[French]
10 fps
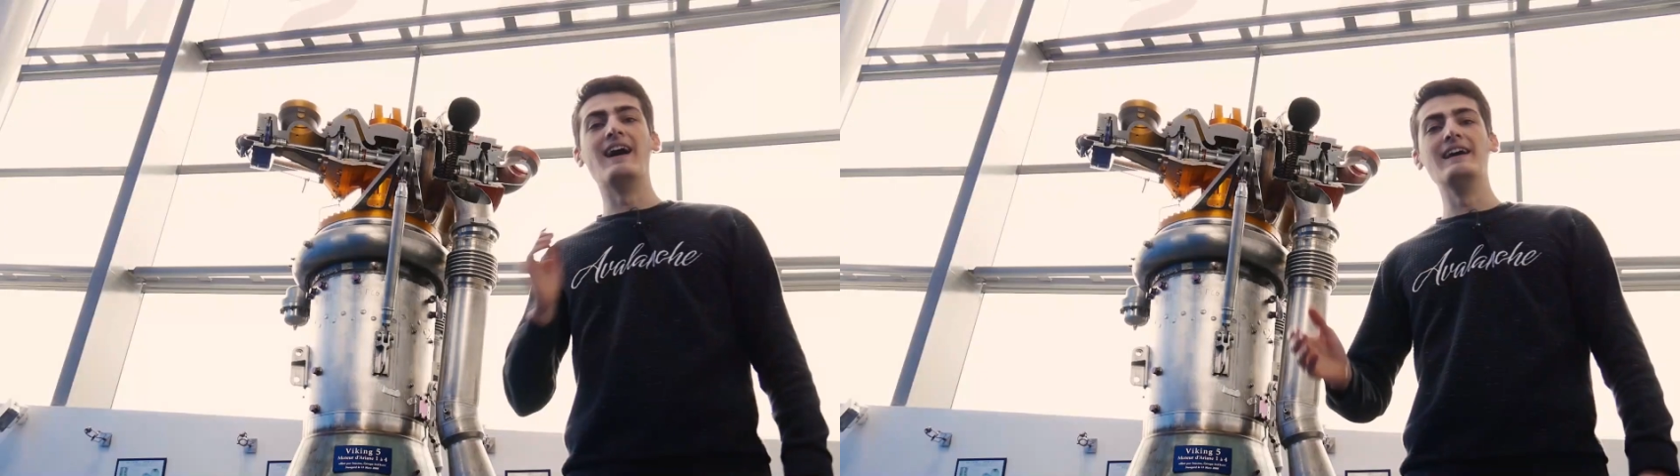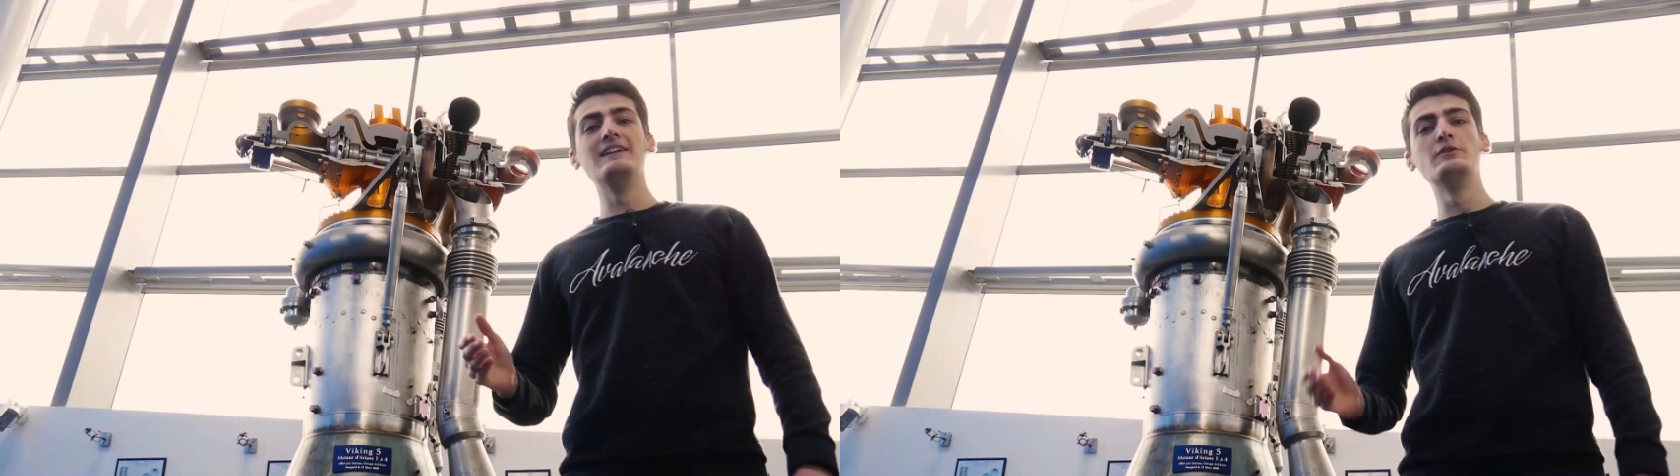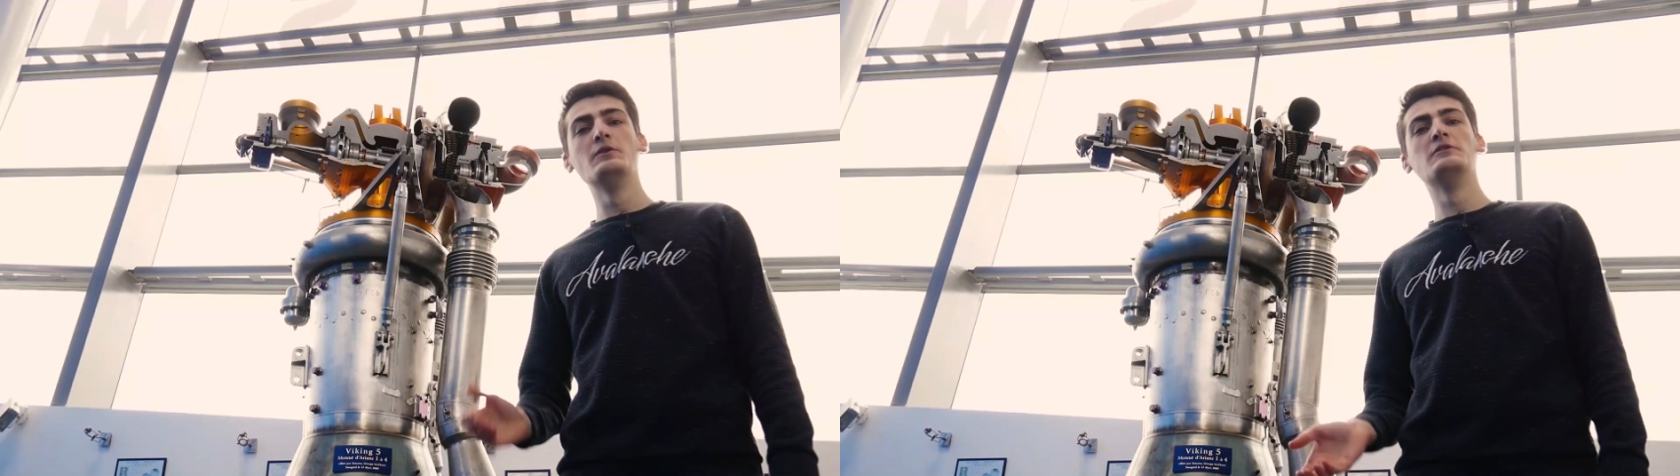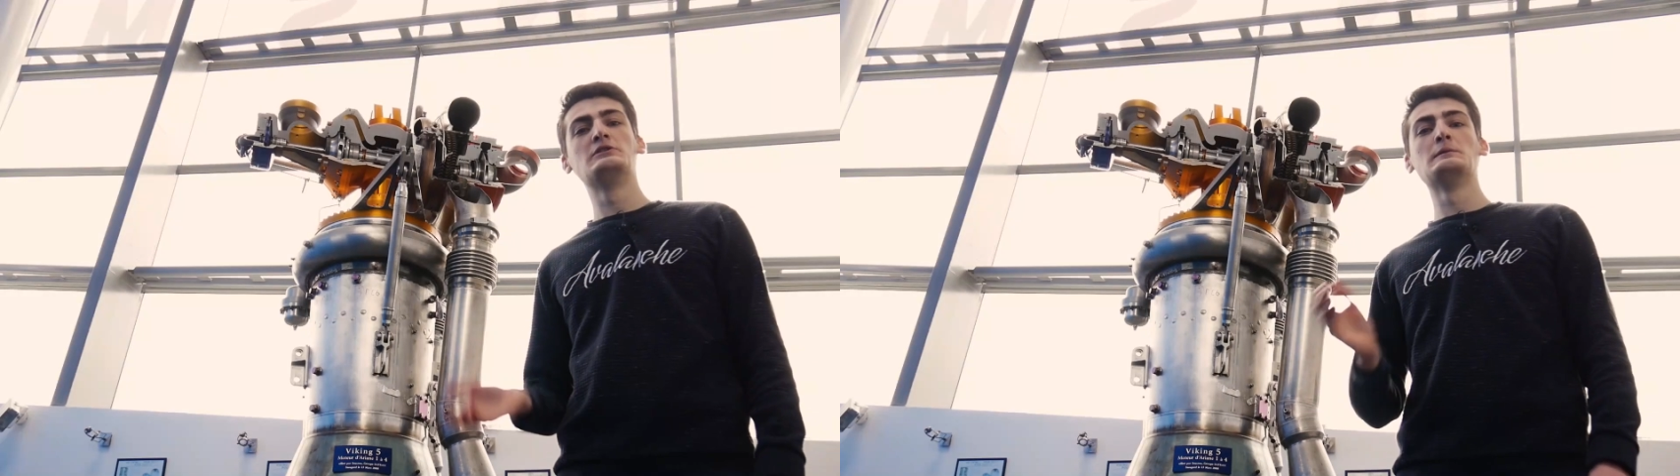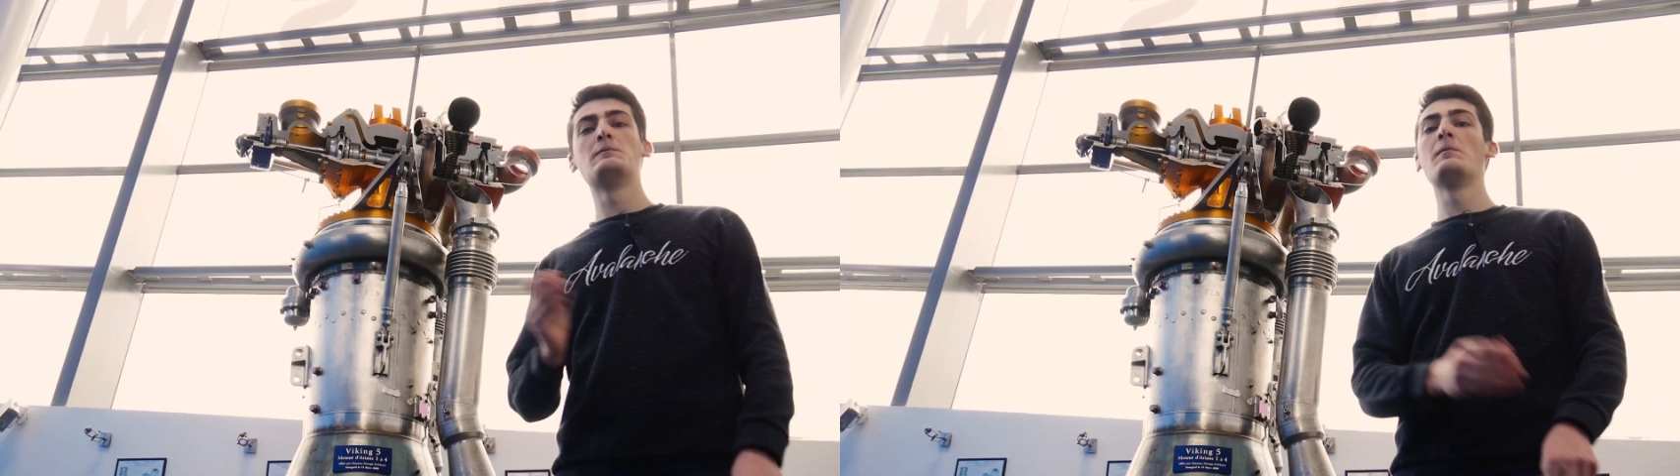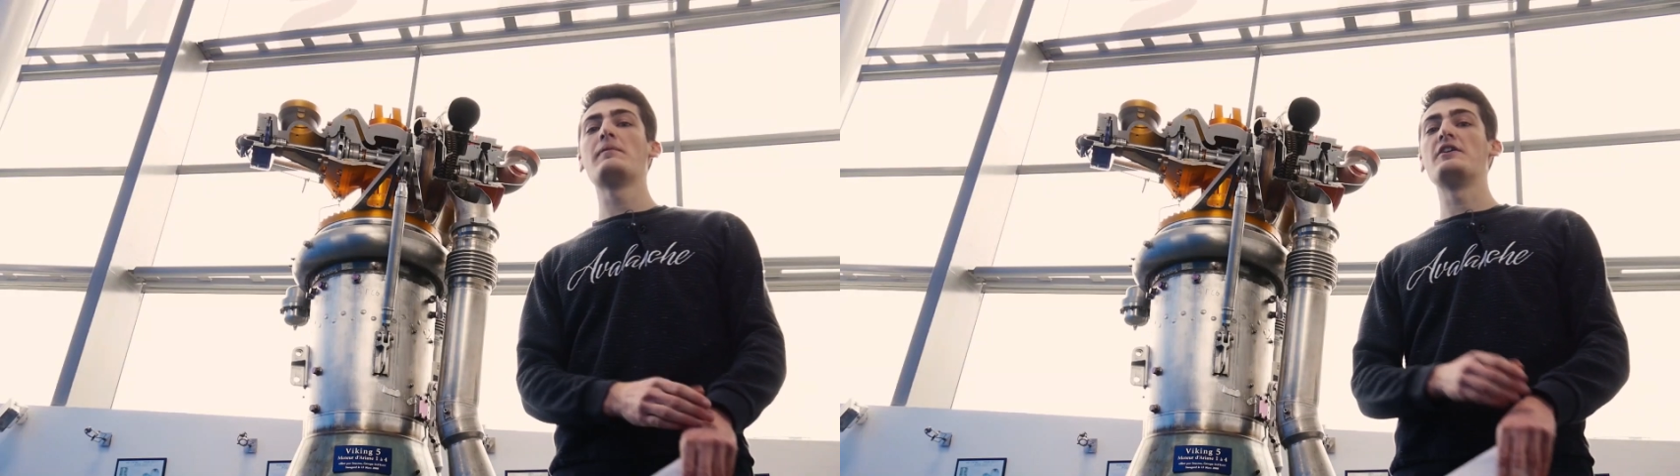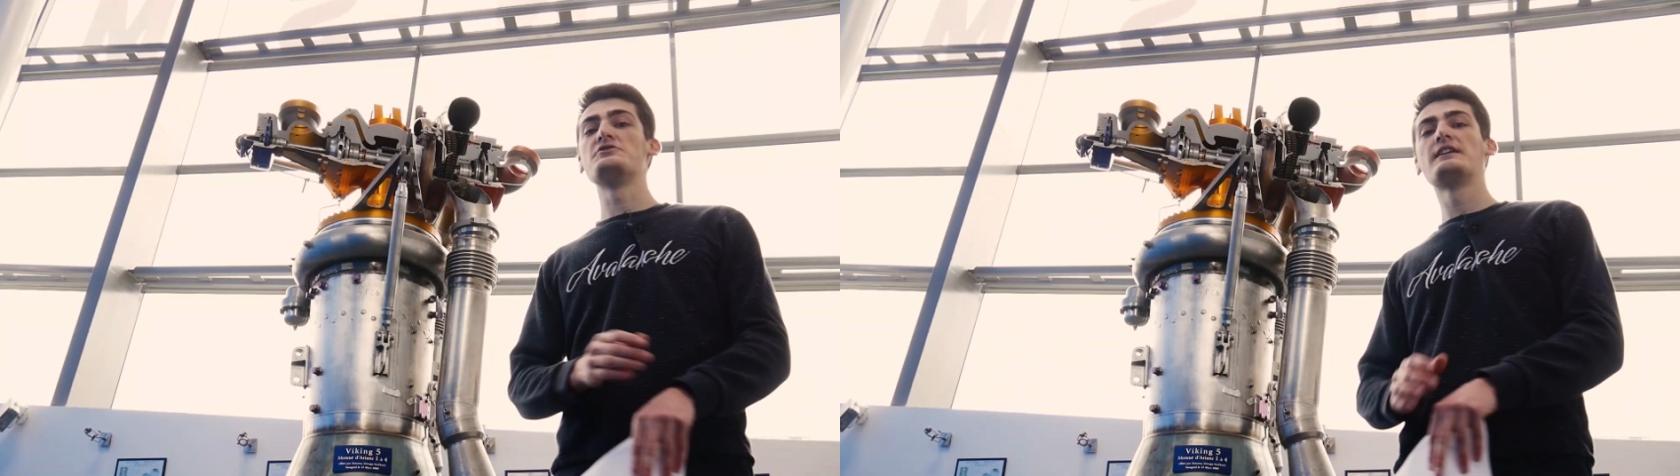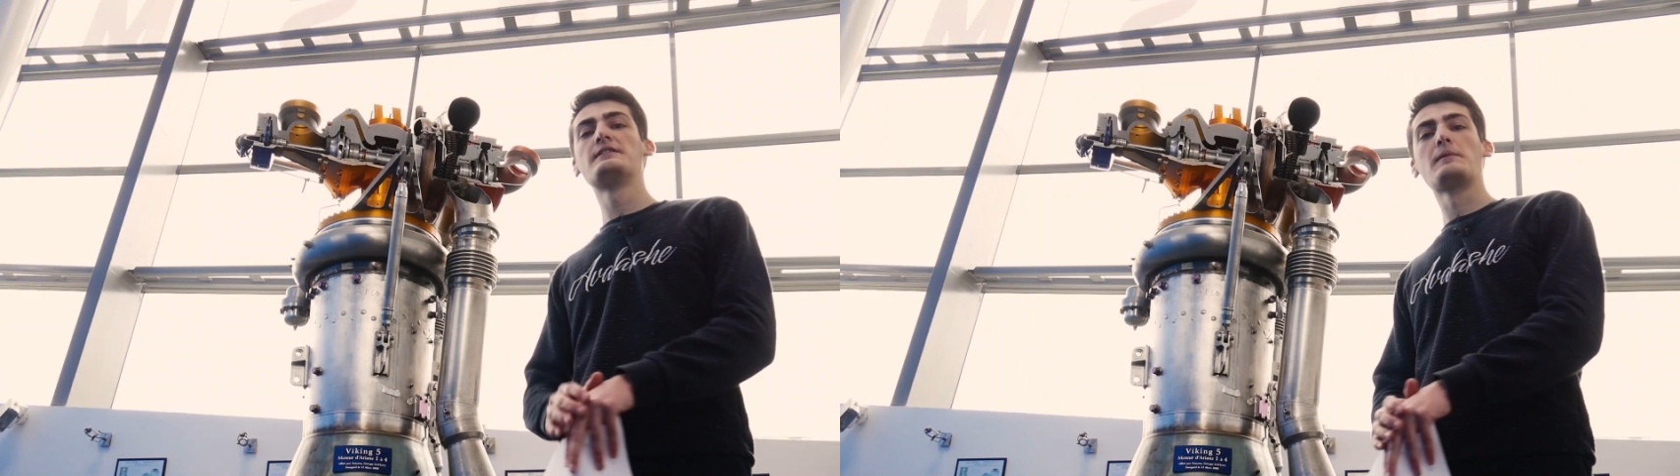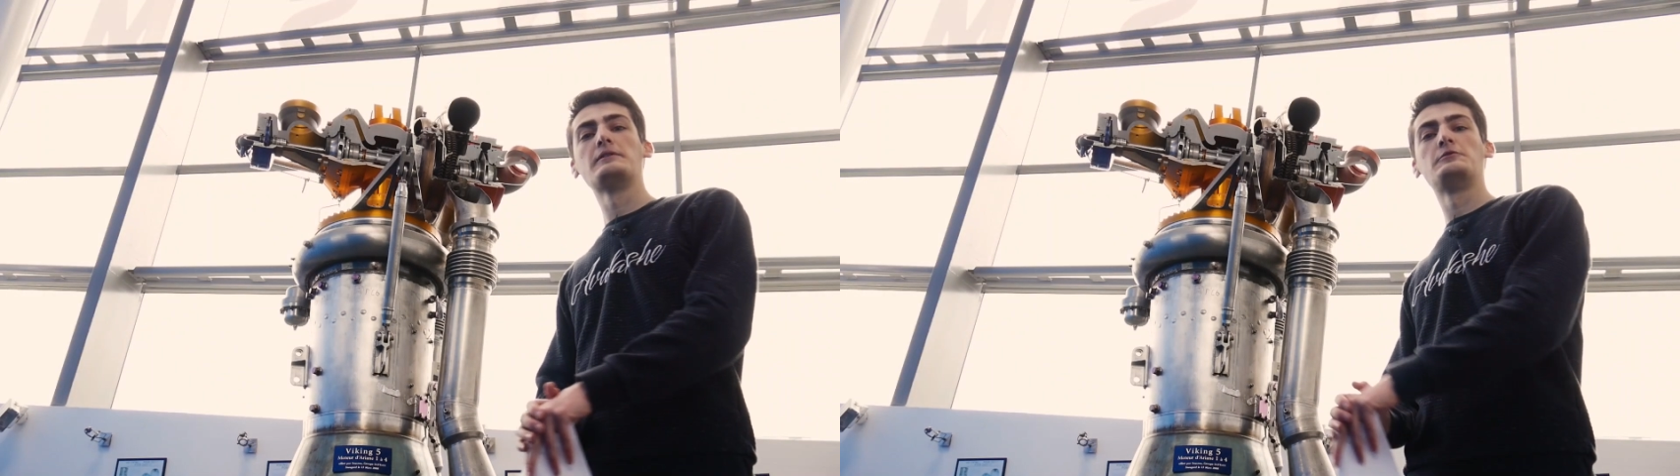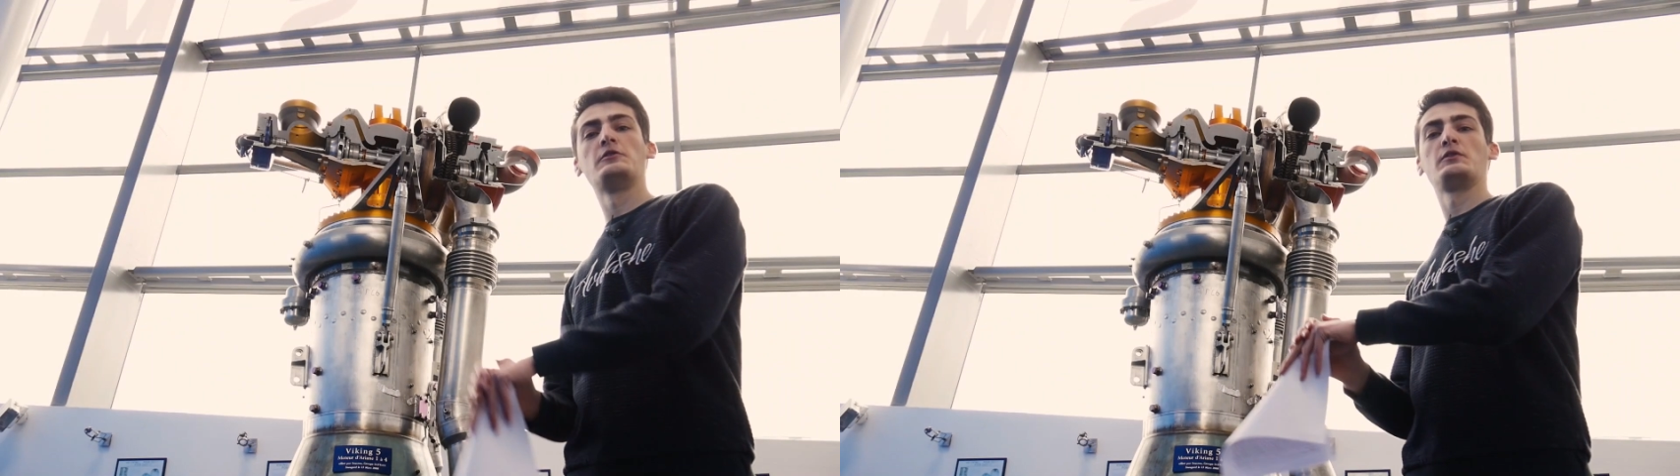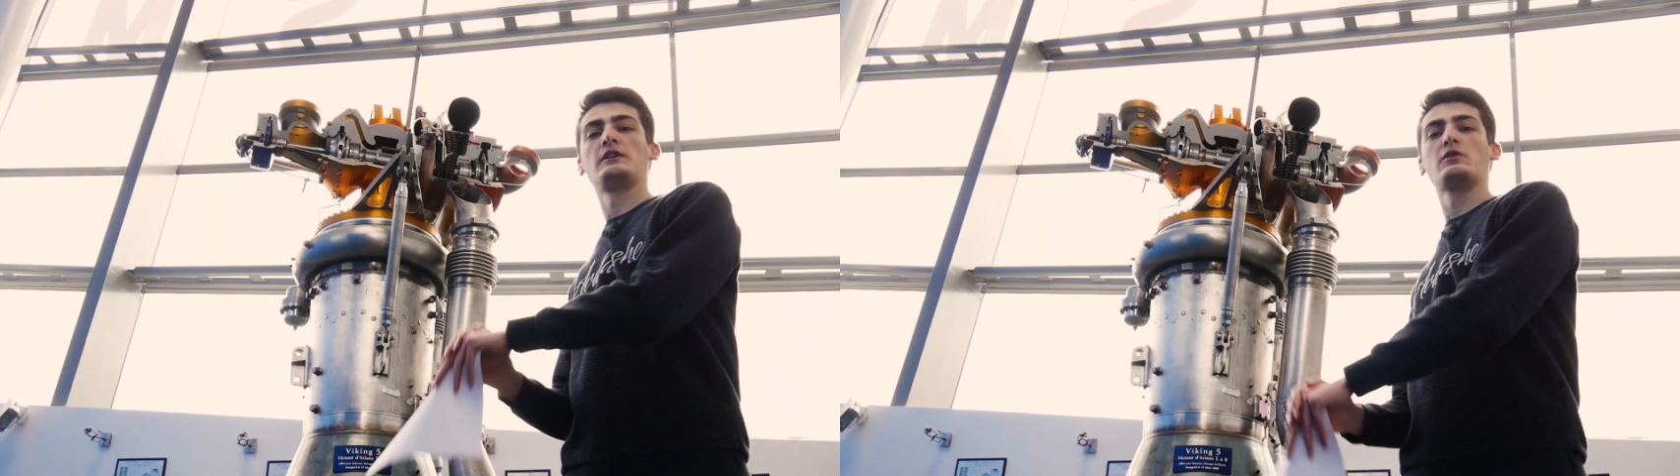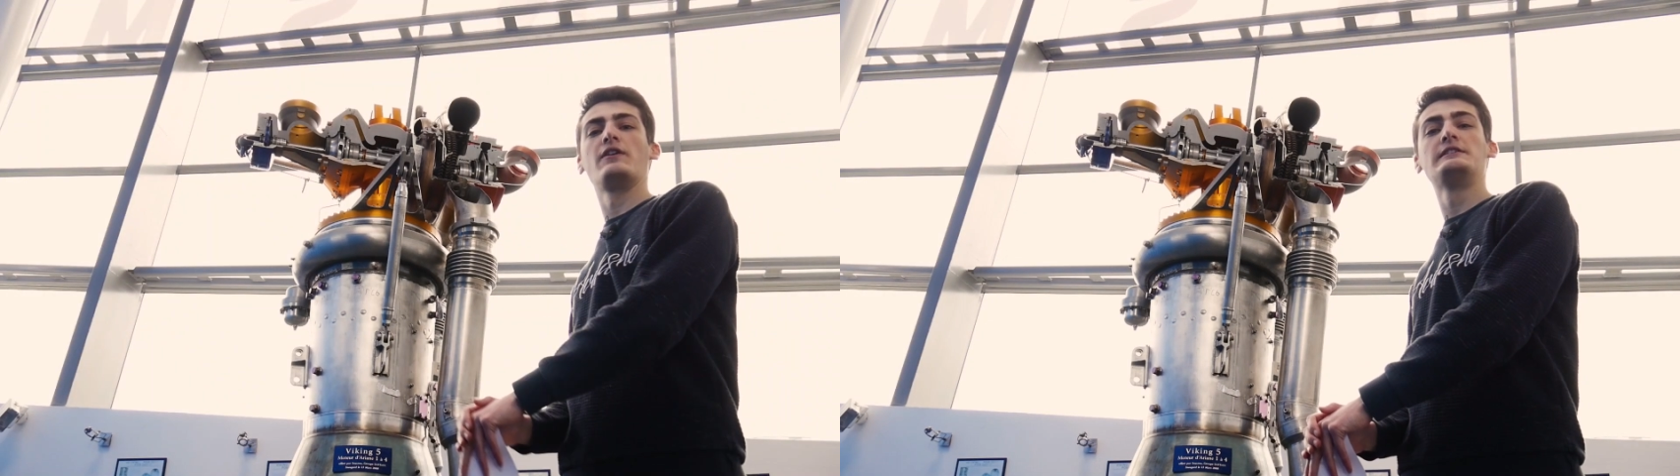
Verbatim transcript: À L2, les turbopompes injectent près de 280